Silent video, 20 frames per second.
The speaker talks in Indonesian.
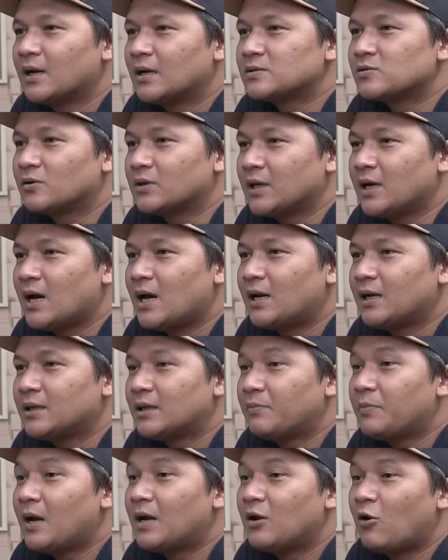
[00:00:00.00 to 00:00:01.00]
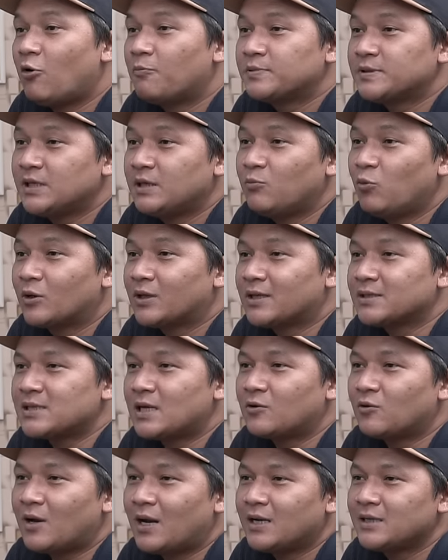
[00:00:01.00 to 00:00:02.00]
langsung tiga kali tapi ada opsi buat ke
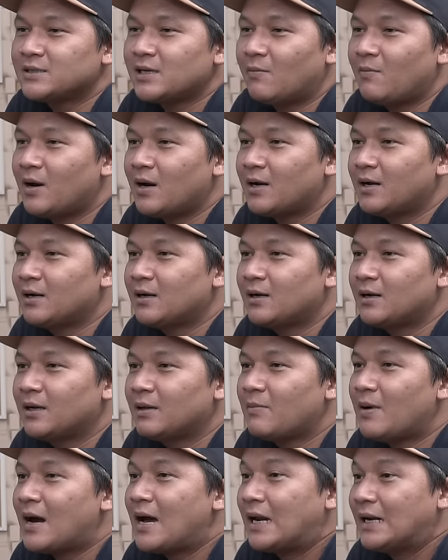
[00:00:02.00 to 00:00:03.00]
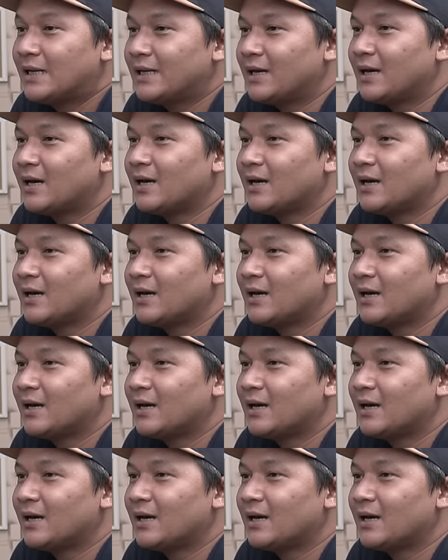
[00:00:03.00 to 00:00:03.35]
satu kali sama ke lima kali ya